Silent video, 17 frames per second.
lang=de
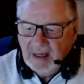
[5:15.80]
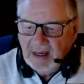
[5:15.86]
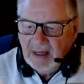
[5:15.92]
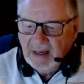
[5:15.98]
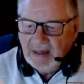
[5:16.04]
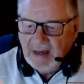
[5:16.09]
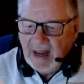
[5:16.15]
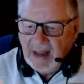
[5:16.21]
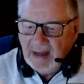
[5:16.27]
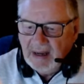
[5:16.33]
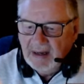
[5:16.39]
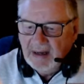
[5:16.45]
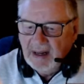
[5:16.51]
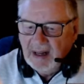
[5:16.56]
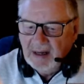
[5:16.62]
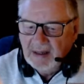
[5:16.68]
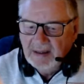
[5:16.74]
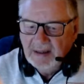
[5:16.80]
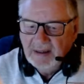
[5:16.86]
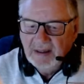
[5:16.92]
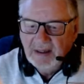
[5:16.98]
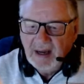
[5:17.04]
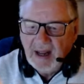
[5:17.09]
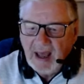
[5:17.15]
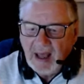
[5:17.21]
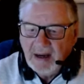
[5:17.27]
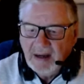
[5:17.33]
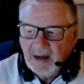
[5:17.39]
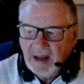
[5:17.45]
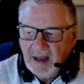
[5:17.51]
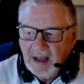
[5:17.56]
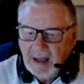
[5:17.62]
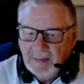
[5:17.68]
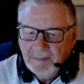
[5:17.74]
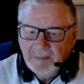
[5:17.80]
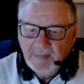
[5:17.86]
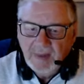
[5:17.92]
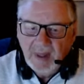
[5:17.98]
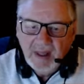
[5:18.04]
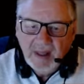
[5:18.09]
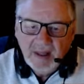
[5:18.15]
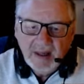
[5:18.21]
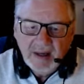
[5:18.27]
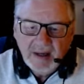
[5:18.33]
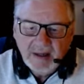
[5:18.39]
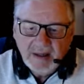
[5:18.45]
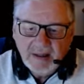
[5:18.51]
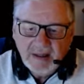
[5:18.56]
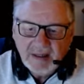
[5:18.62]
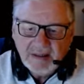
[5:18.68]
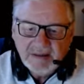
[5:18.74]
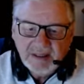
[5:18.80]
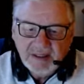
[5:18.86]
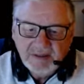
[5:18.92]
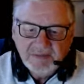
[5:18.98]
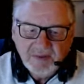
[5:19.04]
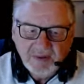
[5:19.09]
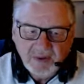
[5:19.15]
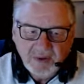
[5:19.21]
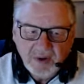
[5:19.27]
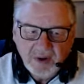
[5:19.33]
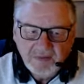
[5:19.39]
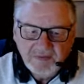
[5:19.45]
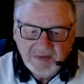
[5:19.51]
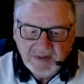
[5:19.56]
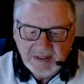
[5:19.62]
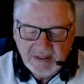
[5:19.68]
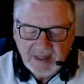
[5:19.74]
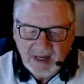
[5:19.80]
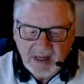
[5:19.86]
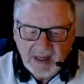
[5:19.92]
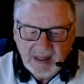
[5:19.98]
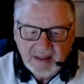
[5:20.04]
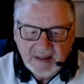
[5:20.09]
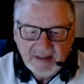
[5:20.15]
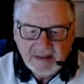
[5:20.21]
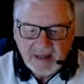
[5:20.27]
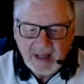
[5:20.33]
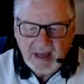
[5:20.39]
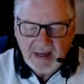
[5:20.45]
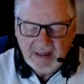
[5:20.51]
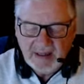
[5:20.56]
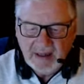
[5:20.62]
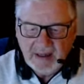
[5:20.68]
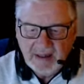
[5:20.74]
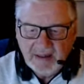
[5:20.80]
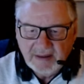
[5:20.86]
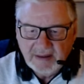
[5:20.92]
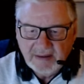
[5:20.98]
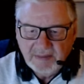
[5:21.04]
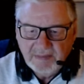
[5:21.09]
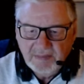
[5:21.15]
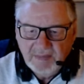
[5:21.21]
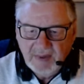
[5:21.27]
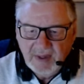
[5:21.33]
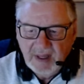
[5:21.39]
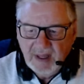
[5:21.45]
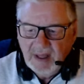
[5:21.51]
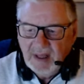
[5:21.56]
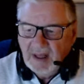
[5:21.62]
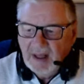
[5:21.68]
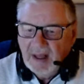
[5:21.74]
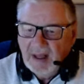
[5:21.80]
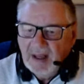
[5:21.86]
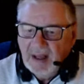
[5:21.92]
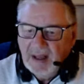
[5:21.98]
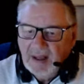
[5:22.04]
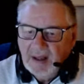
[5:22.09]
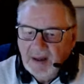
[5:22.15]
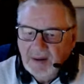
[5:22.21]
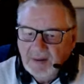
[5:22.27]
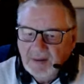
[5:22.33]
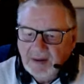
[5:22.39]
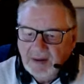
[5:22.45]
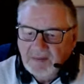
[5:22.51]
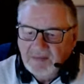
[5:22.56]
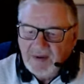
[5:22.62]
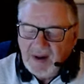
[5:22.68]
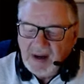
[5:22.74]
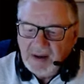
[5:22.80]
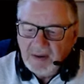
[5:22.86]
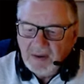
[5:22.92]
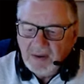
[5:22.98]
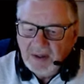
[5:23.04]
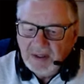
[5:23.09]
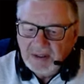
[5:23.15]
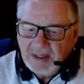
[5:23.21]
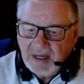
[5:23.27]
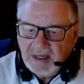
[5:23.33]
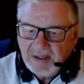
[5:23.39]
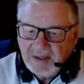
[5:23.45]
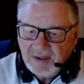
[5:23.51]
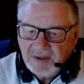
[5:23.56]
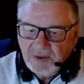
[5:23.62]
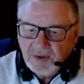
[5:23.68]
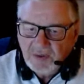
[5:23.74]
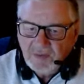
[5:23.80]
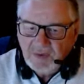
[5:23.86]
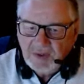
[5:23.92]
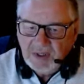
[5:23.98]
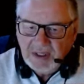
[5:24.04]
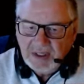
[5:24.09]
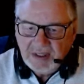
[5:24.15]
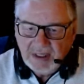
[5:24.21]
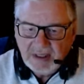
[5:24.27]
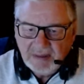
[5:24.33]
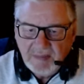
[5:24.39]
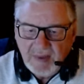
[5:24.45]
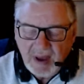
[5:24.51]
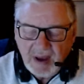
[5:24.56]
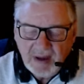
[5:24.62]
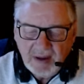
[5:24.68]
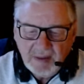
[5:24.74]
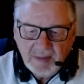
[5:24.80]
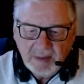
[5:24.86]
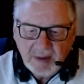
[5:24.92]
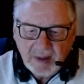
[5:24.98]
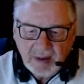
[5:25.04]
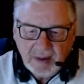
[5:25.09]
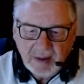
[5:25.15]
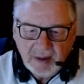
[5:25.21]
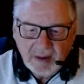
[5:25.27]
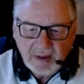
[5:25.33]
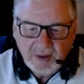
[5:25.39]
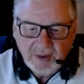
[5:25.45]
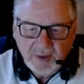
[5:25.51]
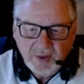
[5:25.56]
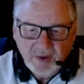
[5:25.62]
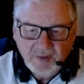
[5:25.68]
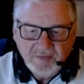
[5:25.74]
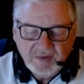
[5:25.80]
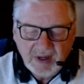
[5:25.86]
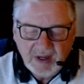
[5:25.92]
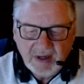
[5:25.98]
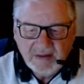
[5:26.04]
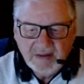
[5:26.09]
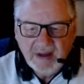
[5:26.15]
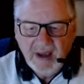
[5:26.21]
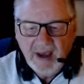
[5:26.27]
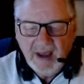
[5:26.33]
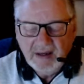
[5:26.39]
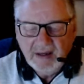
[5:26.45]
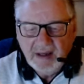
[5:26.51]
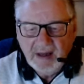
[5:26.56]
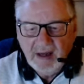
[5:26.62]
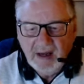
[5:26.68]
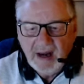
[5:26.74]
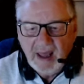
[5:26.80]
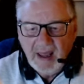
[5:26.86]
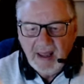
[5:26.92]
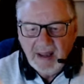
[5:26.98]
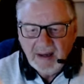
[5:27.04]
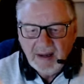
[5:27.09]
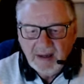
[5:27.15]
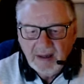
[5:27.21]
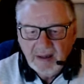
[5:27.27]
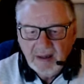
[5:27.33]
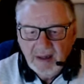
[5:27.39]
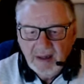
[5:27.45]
der Inhalt der Angaben dass das von offiziellen Seiten ist. Gefällt euch das, so wie ich das mache, dann dürft ihr das gerne liken